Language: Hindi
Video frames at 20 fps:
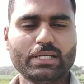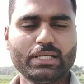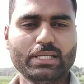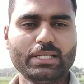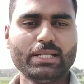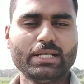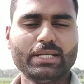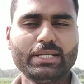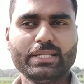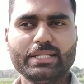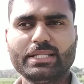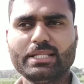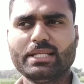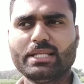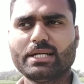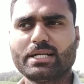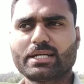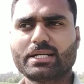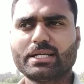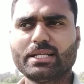लानी थी
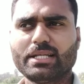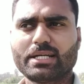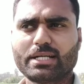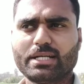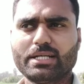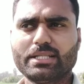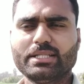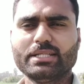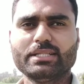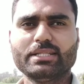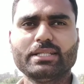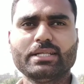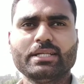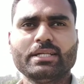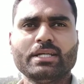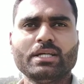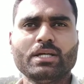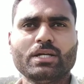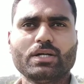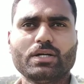ला के लगा देते
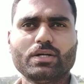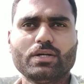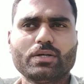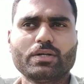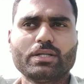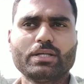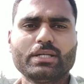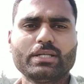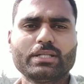और